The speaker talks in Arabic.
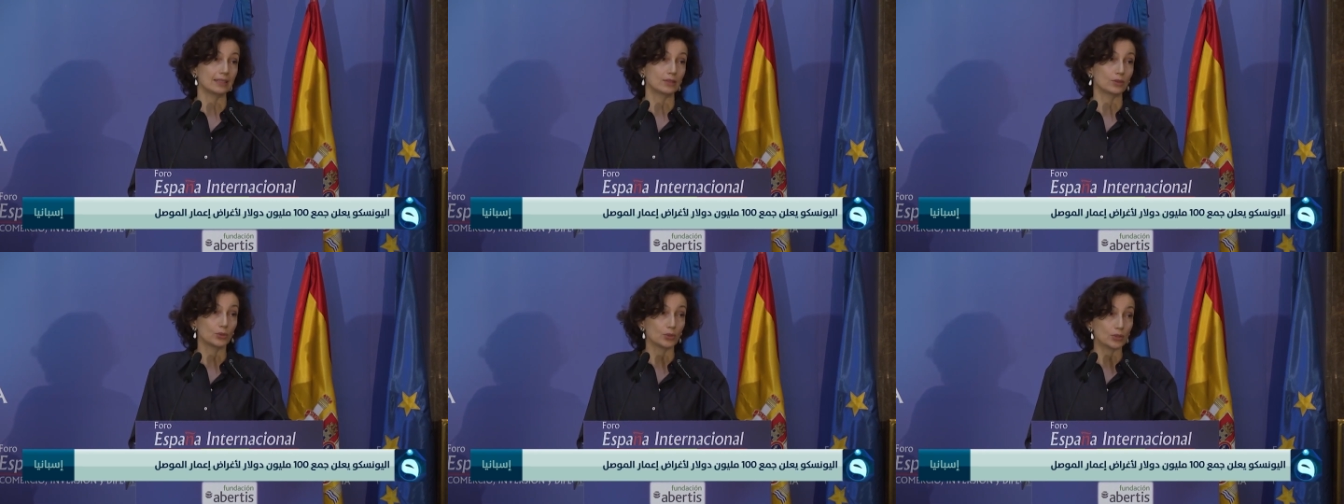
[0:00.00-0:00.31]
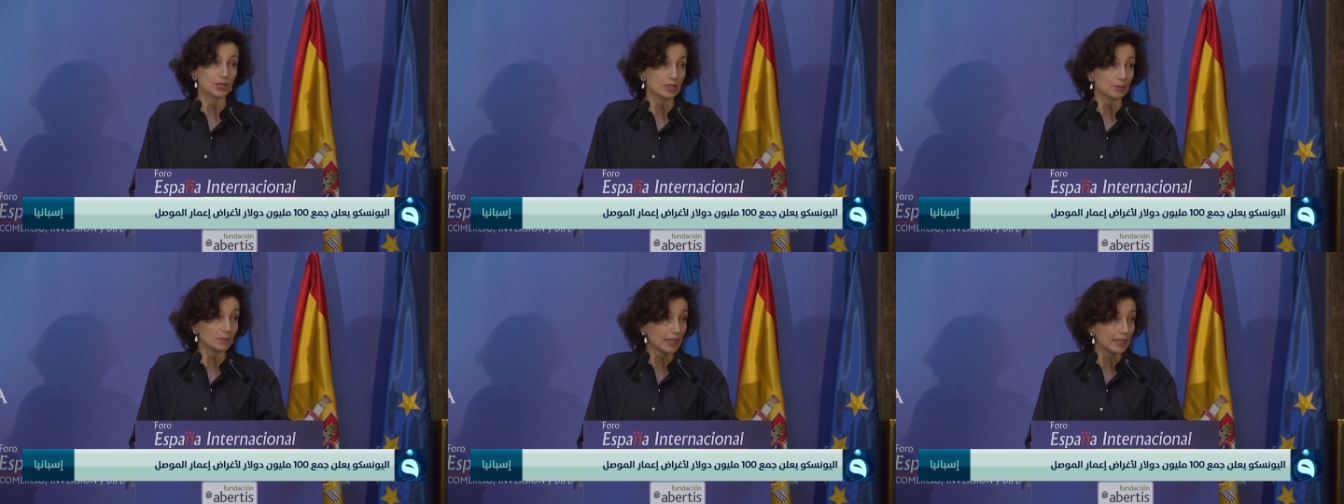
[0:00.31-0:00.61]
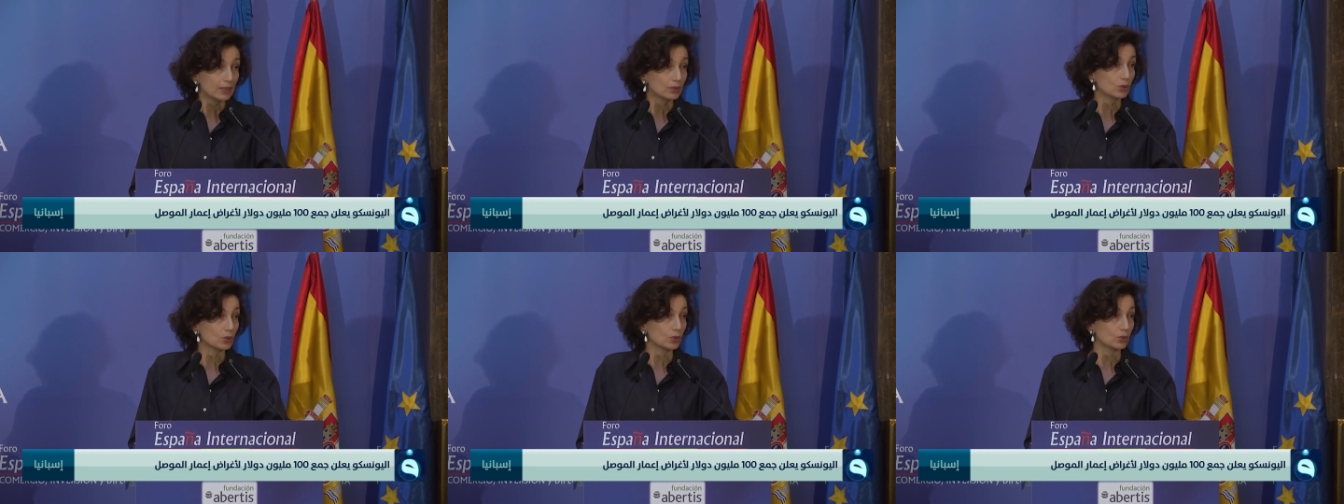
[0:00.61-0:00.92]

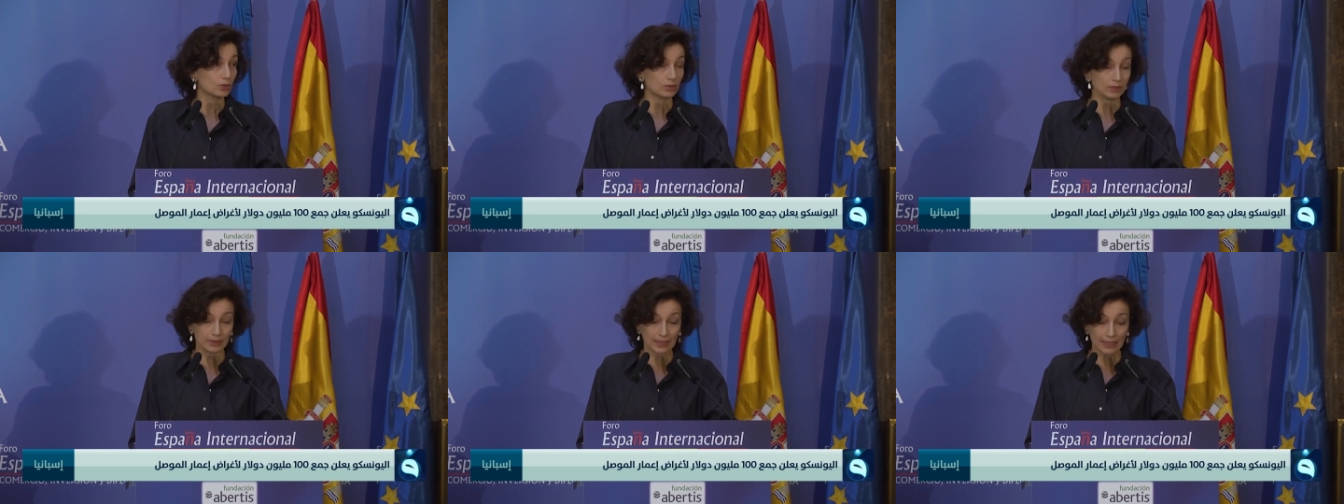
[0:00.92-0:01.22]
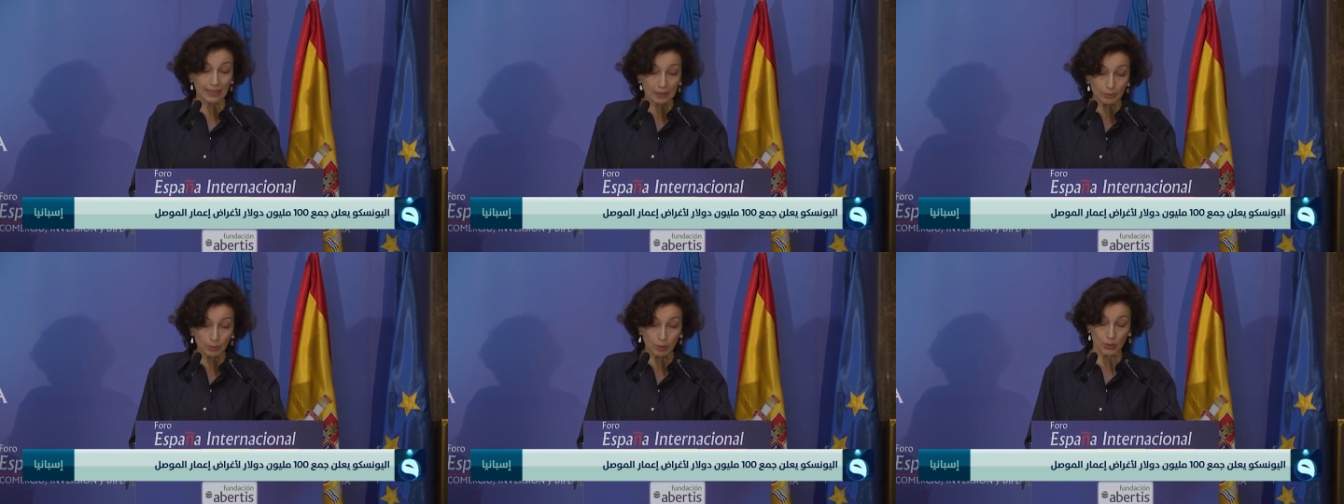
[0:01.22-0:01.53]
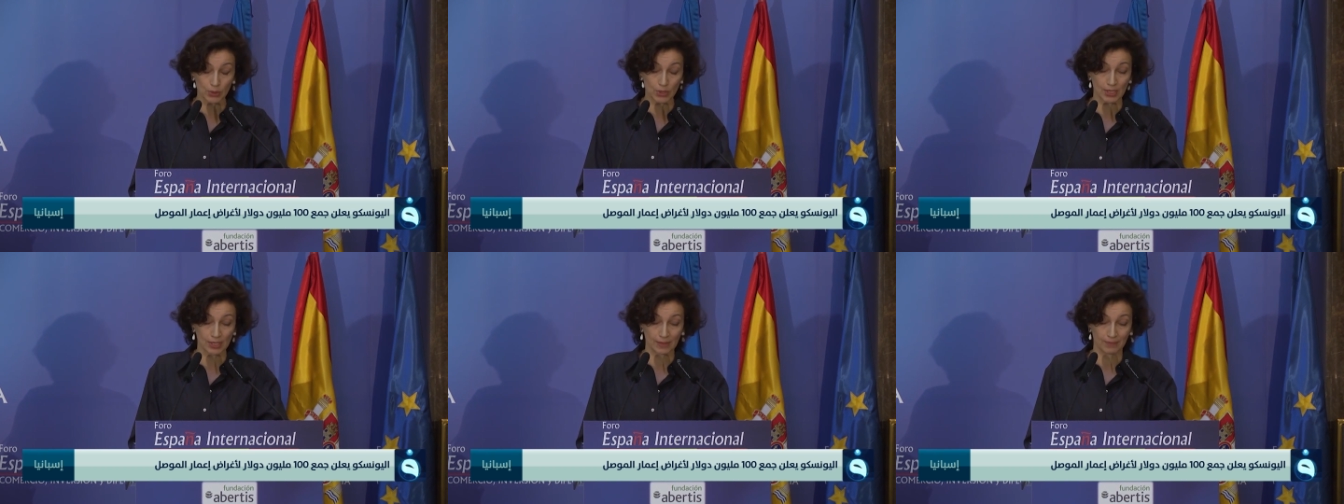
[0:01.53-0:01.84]
اليونسكو جمع
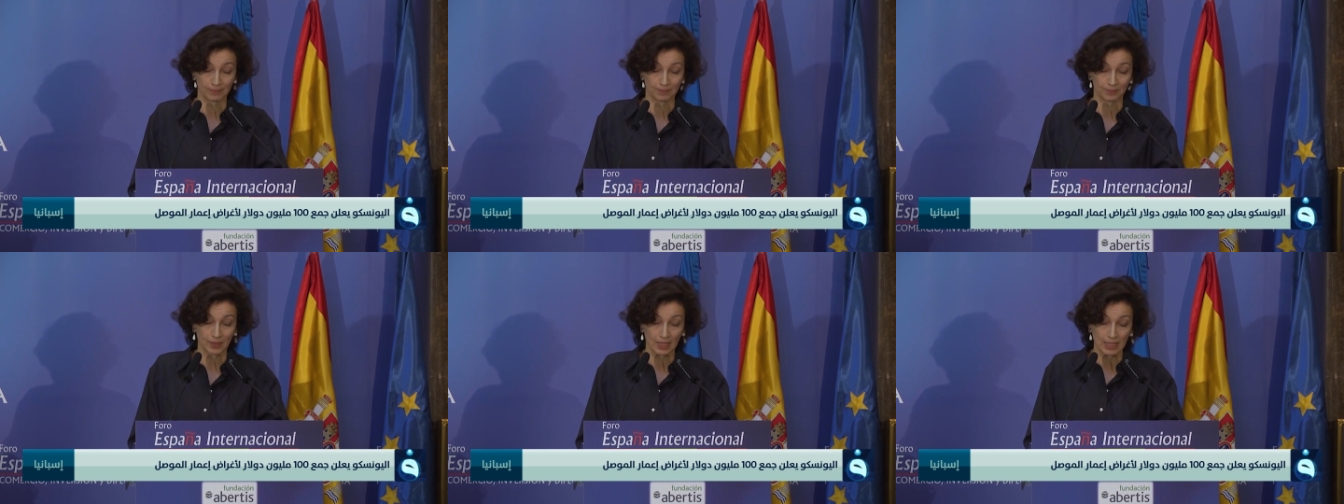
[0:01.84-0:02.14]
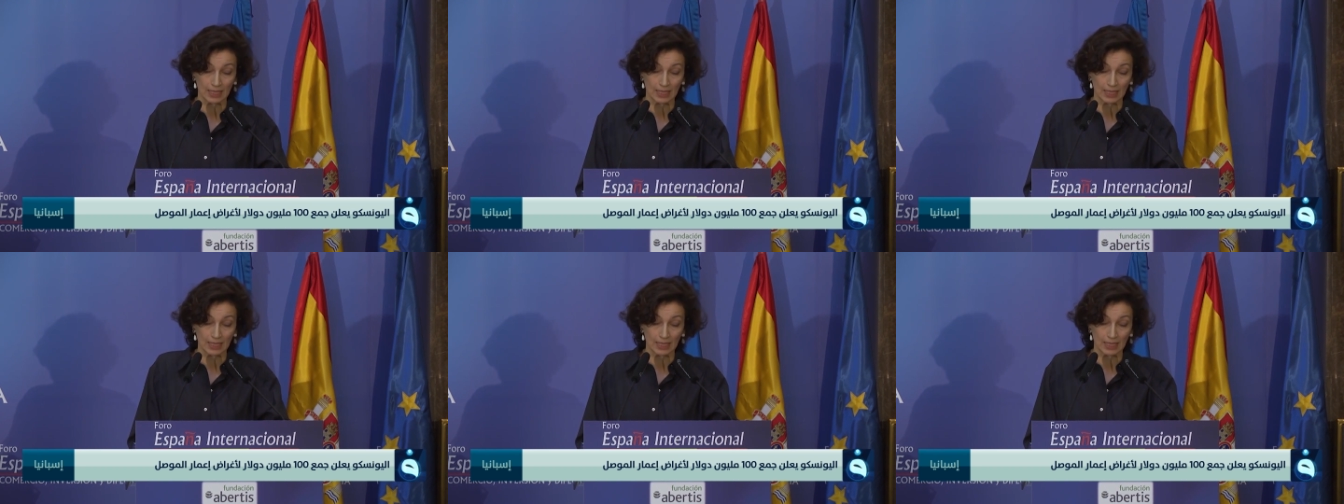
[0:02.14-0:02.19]
أكثر من 100